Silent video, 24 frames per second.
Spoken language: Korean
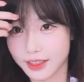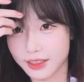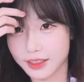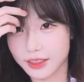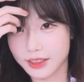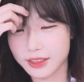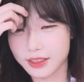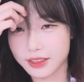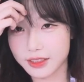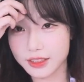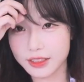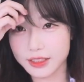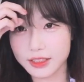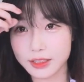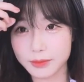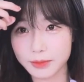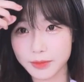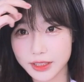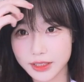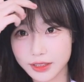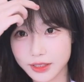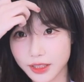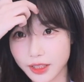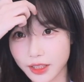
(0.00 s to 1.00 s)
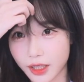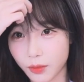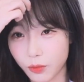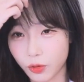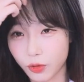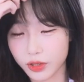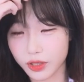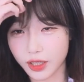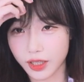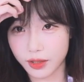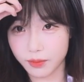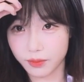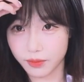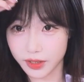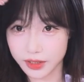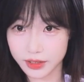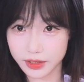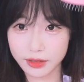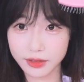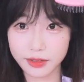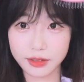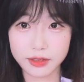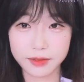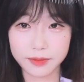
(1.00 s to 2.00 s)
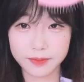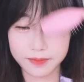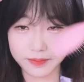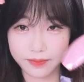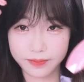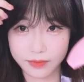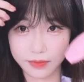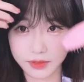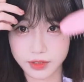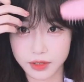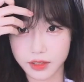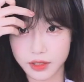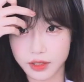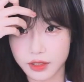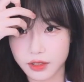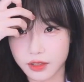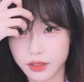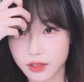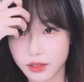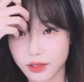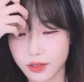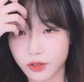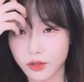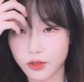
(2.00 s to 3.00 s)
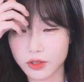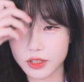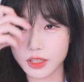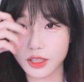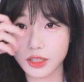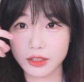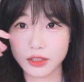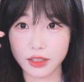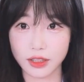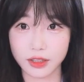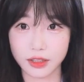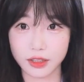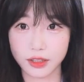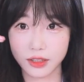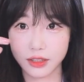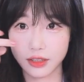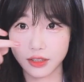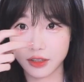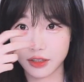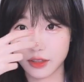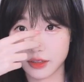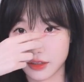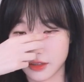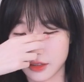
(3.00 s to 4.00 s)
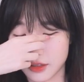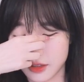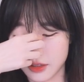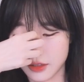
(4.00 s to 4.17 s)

니들 크리스마스의 악몽 다 안 봤어? 거기에 약간